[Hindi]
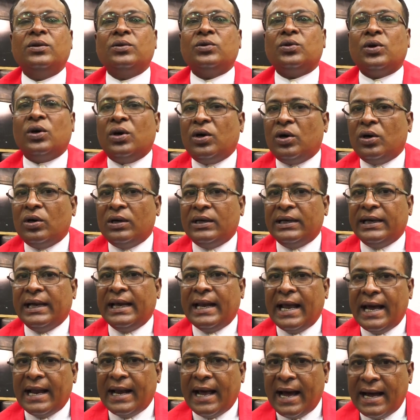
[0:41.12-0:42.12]
तो
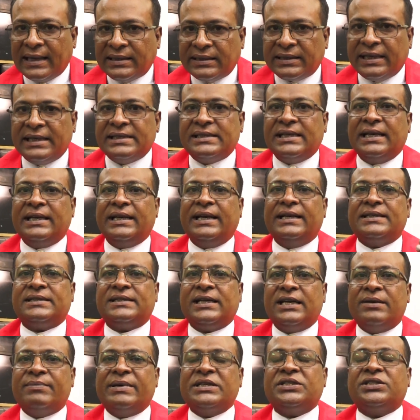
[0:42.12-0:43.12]
एलानात के ज़रिए
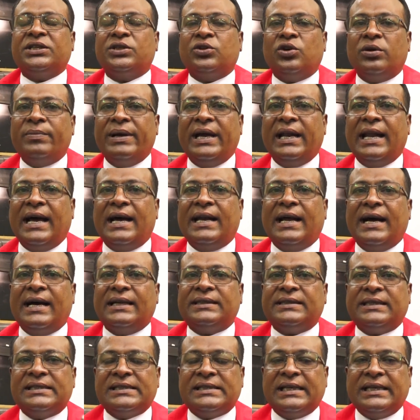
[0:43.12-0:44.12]
से मस्जिदों में
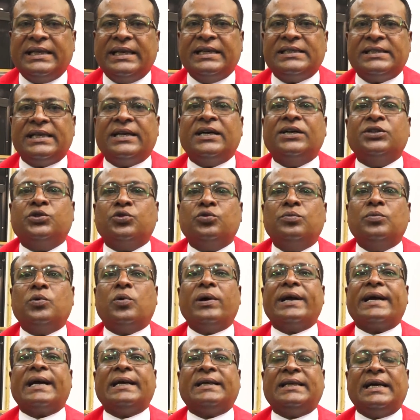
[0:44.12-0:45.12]
एलानात के ज़रिए से हजूम
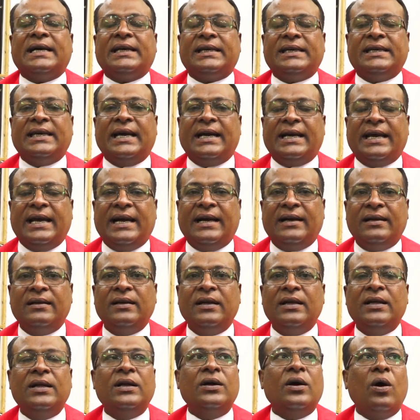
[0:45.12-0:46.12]
को इकट्ठा किया गया
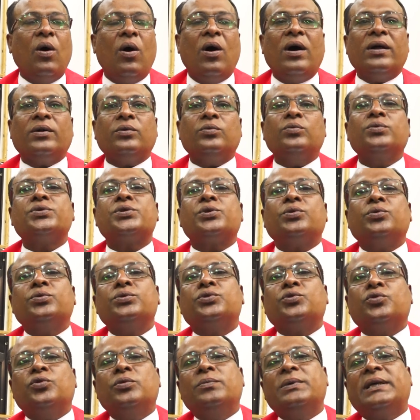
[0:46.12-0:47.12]
और उस
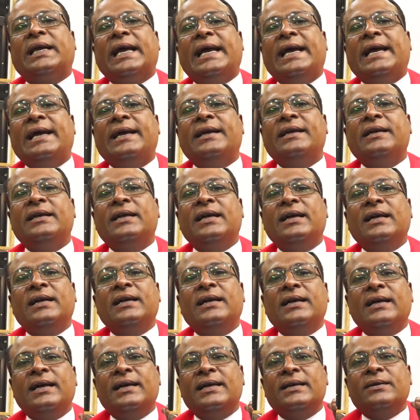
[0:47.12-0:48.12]
हजूम के
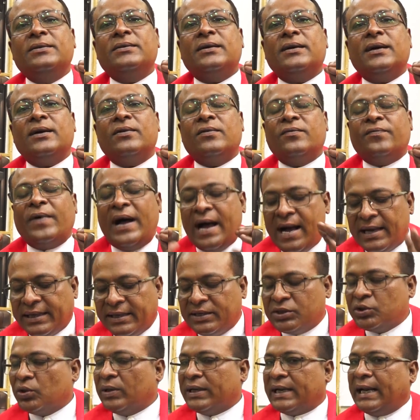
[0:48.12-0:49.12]
वहाँ
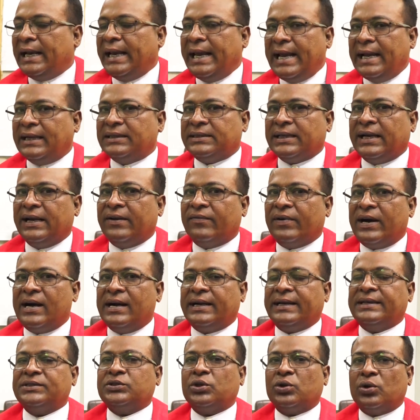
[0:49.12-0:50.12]
की जो अकलीत है वहाँ
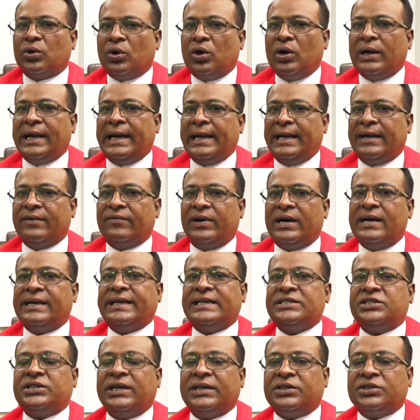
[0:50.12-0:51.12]
के जो लोग हैं वहाँ
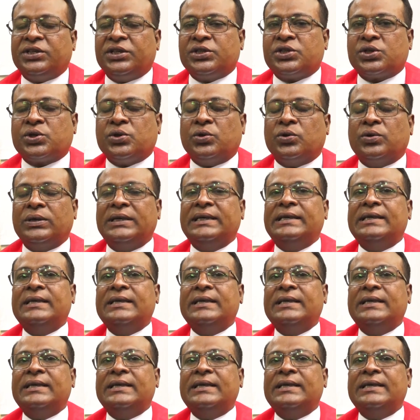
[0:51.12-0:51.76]
के चर्चिस को